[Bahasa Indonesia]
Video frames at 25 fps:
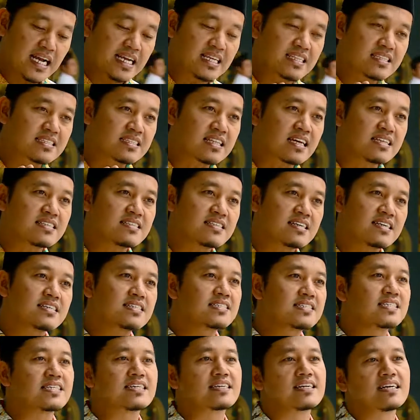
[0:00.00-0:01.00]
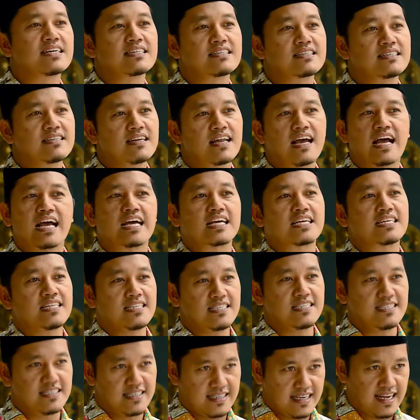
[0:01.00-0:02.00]
kaitannya dengan
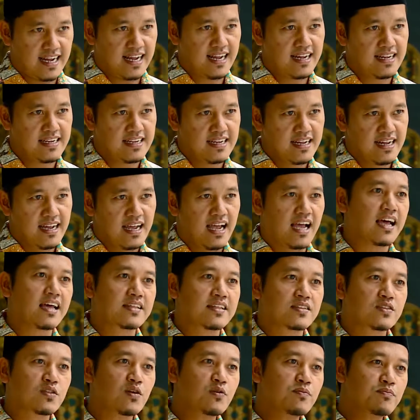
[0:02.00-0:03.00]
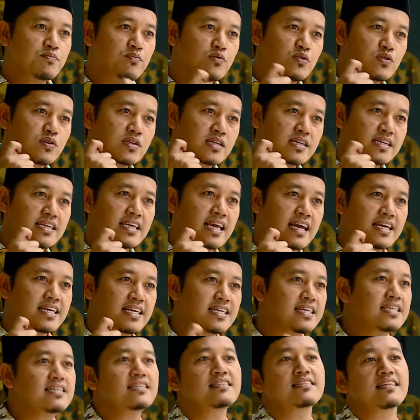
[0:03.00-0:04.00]
akidah ataupun
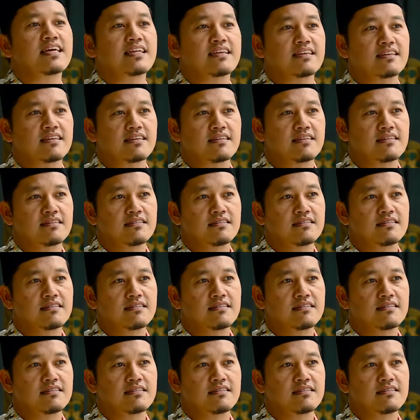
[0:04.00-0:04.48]
keyakinan